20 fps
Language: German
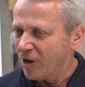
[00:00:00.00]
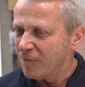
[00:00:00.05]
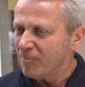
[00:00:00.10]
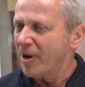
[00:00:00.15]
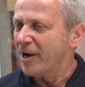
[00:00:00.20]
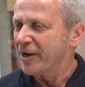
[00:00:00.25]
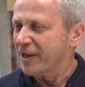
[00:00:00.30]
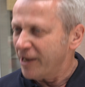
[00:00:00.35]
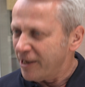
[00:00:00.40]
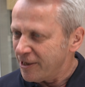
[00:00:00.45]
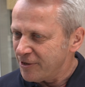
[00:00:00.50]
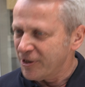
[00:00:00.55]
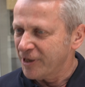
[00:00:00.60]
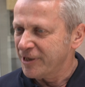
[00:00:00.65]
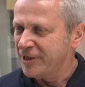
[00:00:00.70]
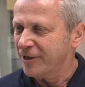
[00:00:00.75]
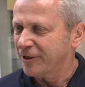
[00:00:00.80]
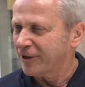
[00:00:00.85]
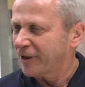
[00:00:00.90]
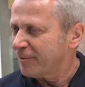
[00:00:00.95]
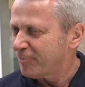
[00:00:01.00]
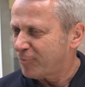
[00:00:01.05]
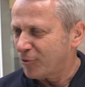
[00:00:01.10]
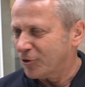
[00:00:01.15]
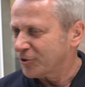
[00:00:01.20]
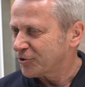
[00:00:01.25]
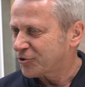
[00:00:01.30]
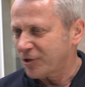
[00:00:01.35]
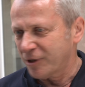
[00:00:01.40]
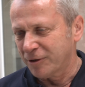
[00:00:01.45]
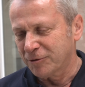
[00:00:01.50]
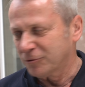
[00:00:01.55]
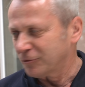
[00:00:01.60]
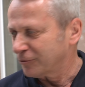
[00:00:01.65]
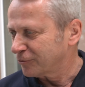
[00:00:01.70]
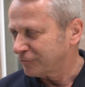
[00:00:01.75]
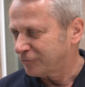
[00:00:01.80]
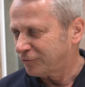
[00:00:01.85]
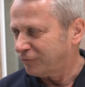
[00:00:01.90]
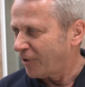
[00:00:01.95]
weil meine Eltern hier geboren sind
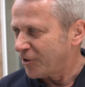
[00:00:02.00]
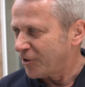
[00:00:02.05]
und